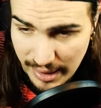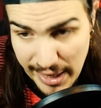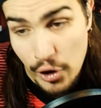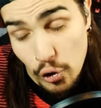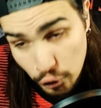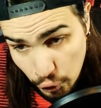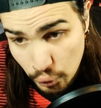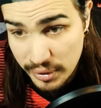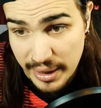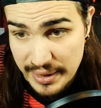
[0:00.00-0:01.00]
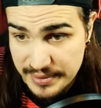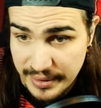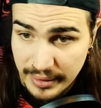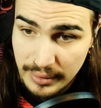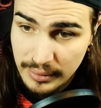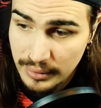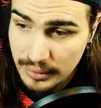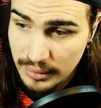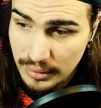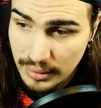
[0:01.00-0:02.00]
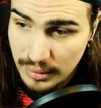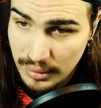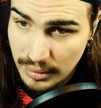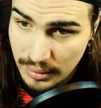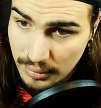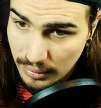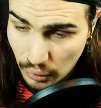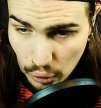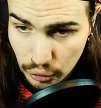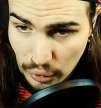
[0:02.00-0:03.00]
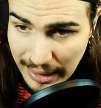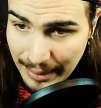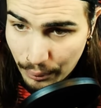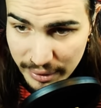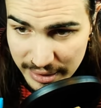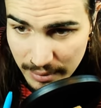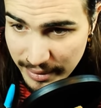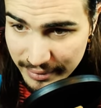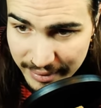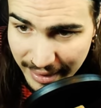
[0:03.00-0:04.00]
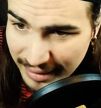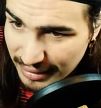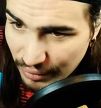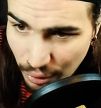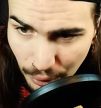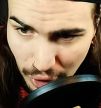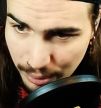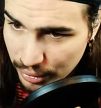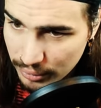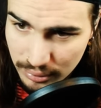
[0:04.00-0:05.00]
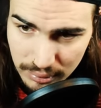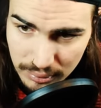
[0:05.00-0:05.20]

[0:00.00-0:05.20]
e contro l'Udinese, contro Napoli, dimenticatevelo proprio.